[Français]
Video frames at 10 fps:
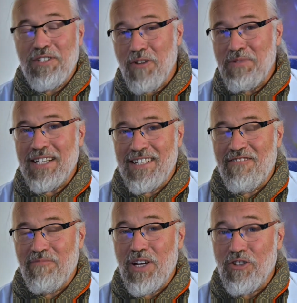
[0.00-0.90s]
si
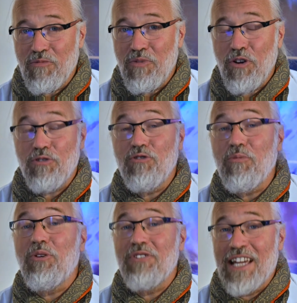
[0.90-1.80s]
objectivement il demeure de
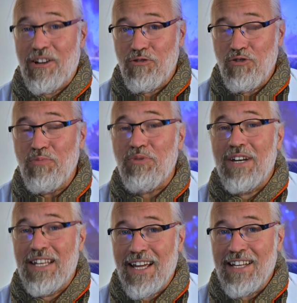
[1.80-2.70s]
nombreux inconnus pour
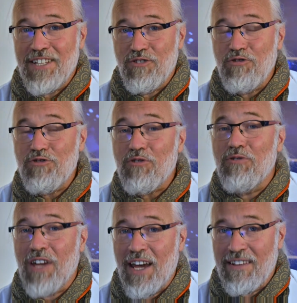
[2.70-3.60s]
lesquels des solutions
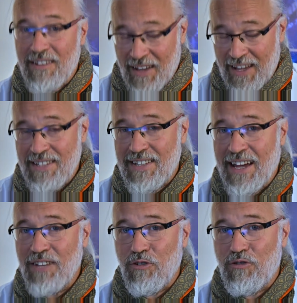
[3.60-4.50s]
concrètes restent
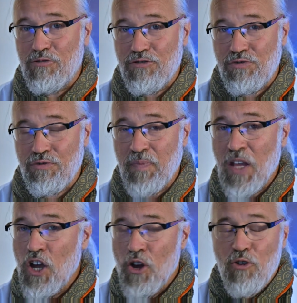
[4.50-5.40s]
à être conçues,
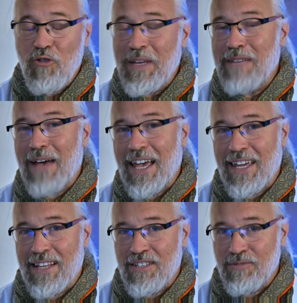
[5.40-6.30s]
le Big
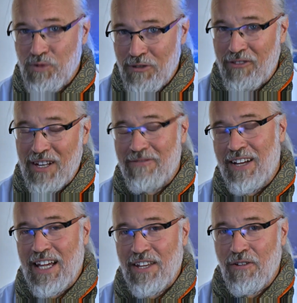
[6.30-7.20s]
Market du film
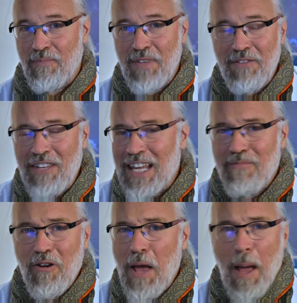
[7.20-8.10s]
Valérian n'est
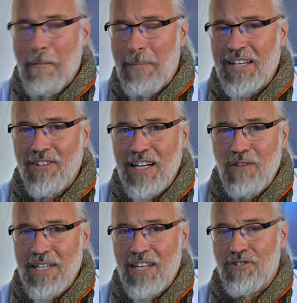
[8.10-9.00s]
finalement pas tant
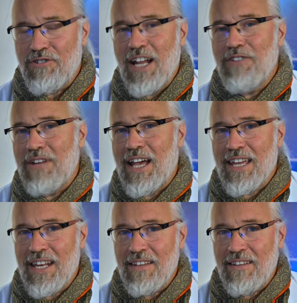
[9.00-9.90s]
éloigné de cela de la
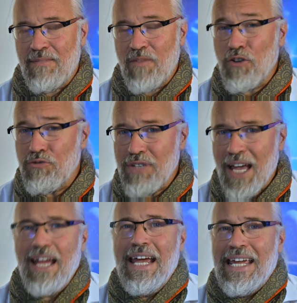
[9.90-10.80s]
réalité. En tout
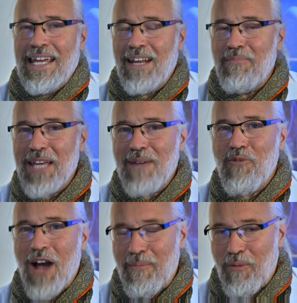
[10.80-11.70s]
cas, il est bien
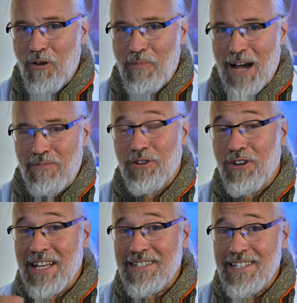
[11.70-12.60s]
moins improbable que
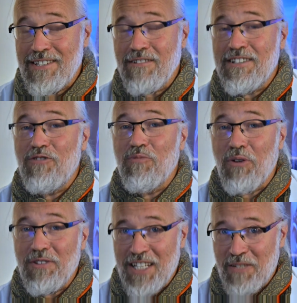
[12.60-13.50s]
l'existence des
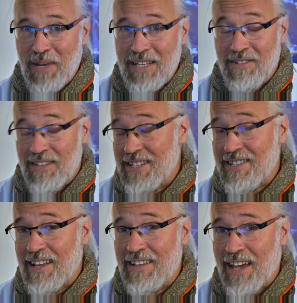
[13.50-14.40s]
nombreuses espèces
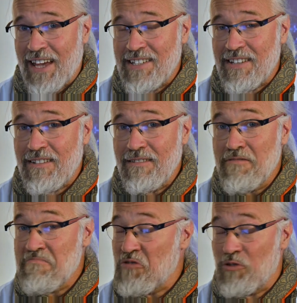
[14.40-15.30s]
d'extraterrestres,
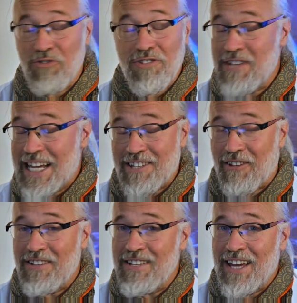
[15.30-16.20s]
tout aussi
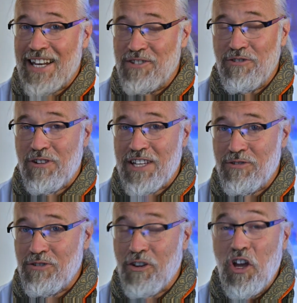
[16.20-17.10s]
extraordinaires les unes que les
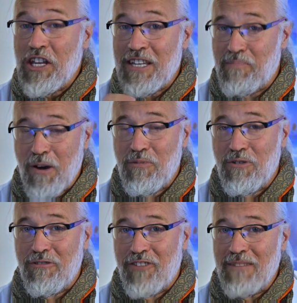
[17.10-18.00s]
autres, qui peuplent
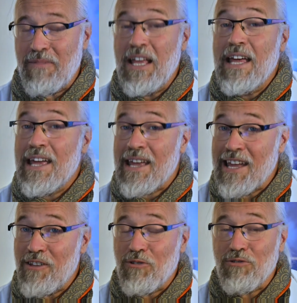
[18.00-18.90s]
le film
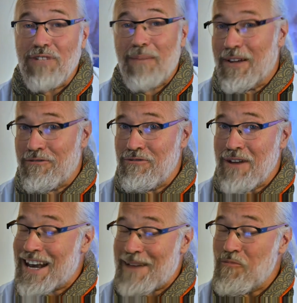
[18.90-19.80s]
et dont on n'a pas vu
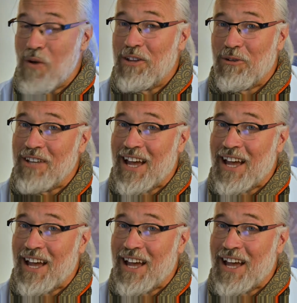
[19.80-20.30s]
la moindre